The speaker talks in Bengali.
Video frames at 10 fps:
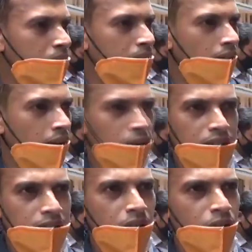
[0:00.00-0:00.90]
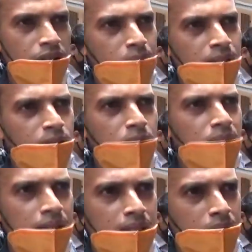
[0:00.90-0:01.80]
দেওয়ার কথা ছিল এই বেতনটা আমরা
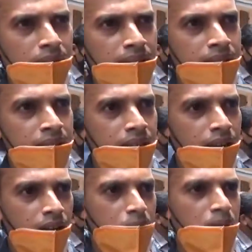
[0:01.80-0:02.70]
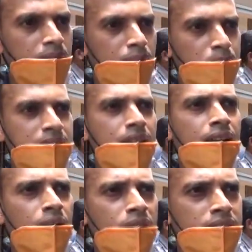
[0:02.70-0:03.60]
ঠিকঠাক পাইনি কারণ আমরা থেকে বেশি
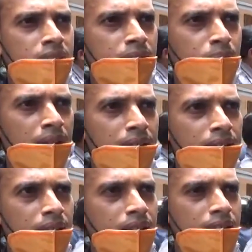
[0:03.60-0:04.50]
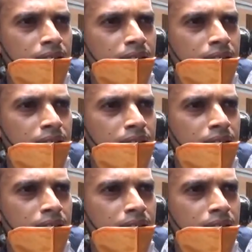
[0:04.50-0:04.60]
কাটা হয়েছে পার ডেতে